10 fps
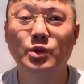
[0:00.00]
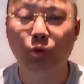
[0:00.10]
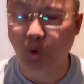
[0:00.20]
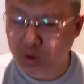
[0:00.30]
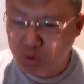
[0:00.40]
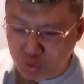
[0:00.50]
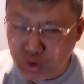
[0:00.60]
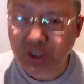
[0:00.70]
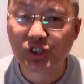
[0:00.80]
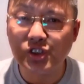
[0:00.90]
我读
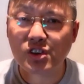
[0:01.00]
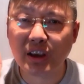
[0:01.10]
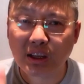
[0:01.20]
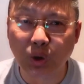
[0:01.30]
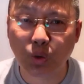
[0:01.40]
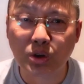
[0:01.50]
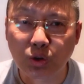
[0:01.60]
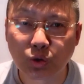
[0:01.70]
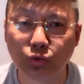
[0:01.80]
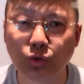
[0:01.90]
诗也都是
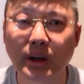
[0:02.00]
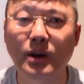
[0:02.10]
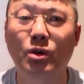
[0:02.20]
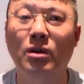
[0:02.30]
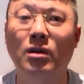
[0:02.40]
读这种，